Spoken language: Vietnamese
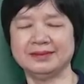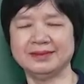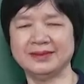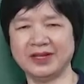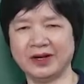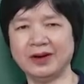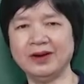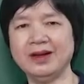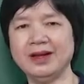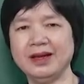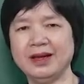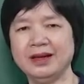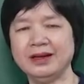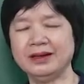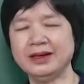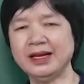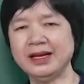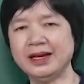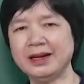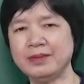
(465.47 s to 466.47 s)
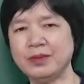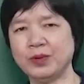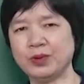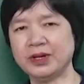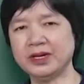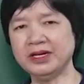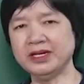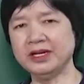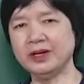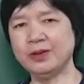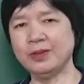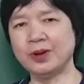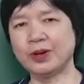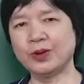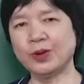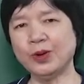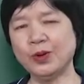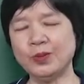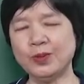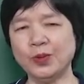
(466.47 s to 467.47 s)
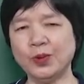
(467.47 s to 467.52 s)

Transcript: Đó, đây là một cái điều mà cô